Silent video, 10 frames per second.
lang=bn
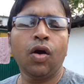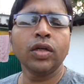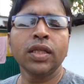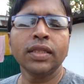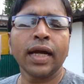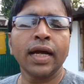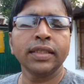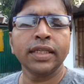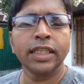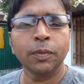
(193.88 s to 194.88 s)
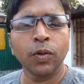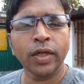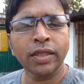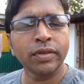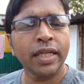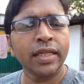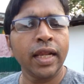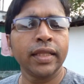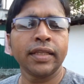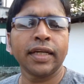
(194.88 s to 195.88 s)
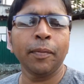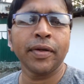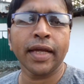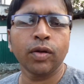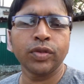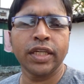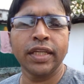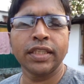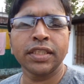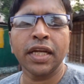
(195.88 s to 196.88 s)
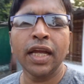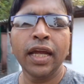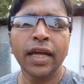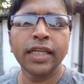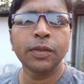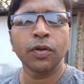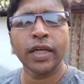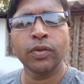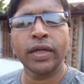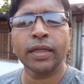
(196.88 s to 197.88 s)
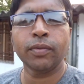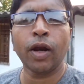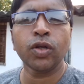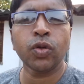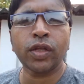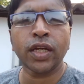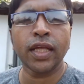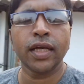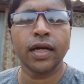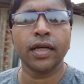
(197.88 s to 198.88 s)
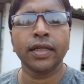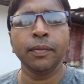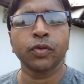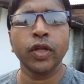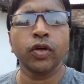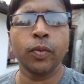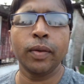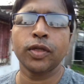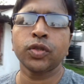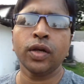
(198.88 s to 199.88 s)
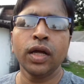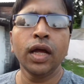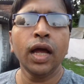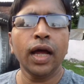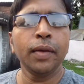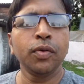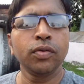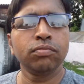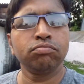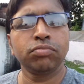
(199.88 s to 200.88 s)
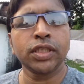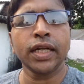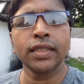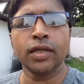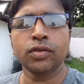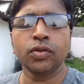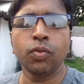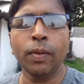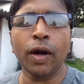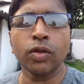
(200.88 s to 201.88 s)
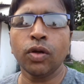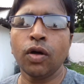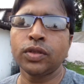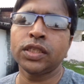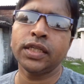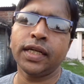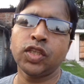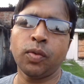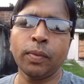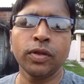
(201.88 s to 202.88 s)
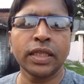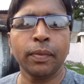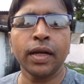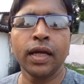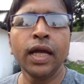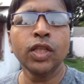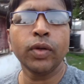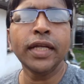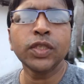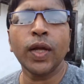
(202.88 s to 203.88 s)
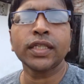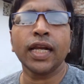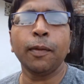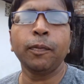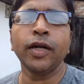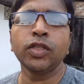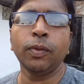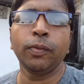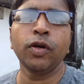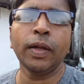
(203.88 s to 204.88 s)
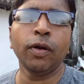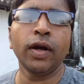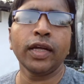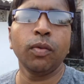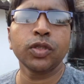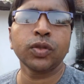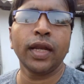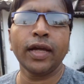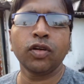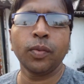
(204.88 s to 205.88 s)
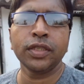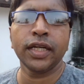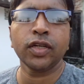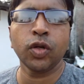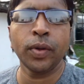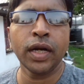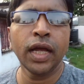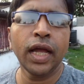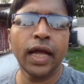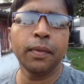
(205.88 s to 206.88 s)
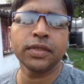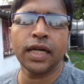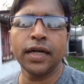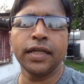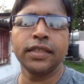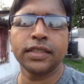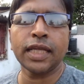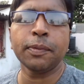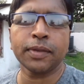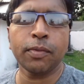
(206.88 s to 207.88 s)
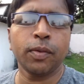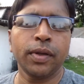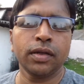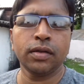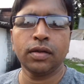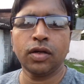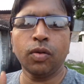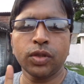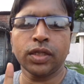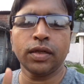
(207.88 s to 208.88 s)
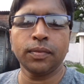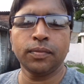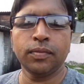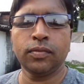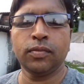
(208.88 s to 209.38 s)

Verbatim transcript: অর্থাৎ দেখা যাচ্ছে ইস্টবেঙ্গল কিন্তু ধীরে ধীরে তাদের টিমটাকে গুছিয়ে নিচ্ছে ইস্টবেঙ্গল কিন্তু একটা ভালো শক্তিশালী টিম তৈরি করবে এবছর এবং সেটা যে খুবই ভালো দল হচ্ছে সেটা কিন্তু আমরা বলতে পারি তো এই ছিল আজকের আপডেট যদি ভিডিওটি ভালো লাগে অবশ্যই লাইক করবেন শেয়ার করবেন এবং চ্যানেলটি সাবস্ক্রাইব করবেন নমস্কার